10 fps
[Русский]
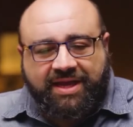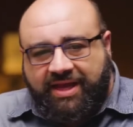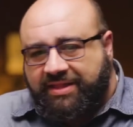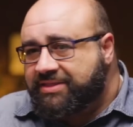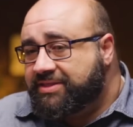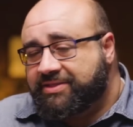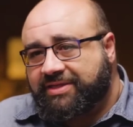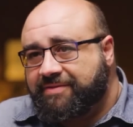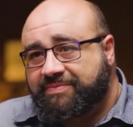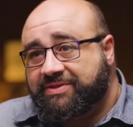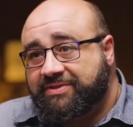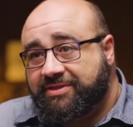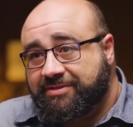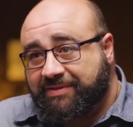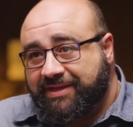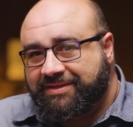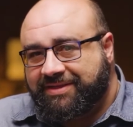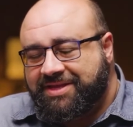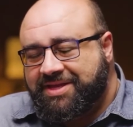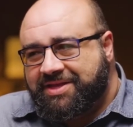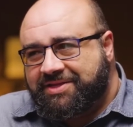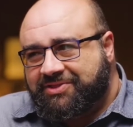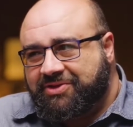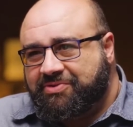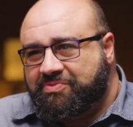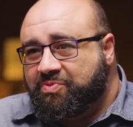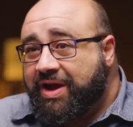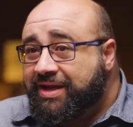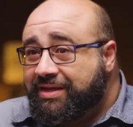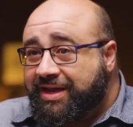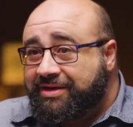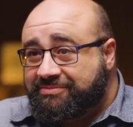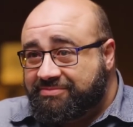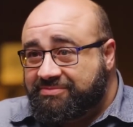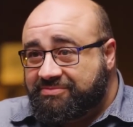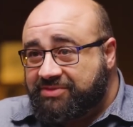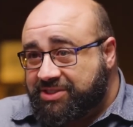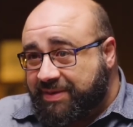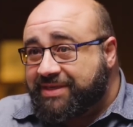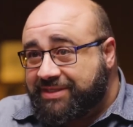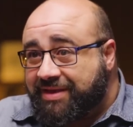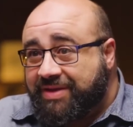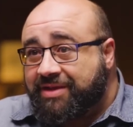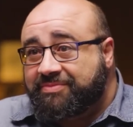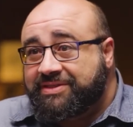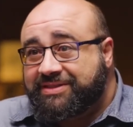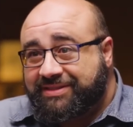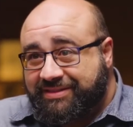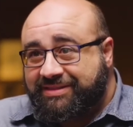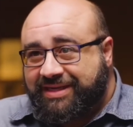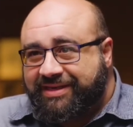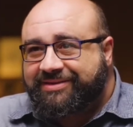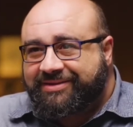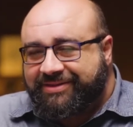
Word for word: И это чисто бизнес. Поэтому я, конечно, уважаю технические способности Сэма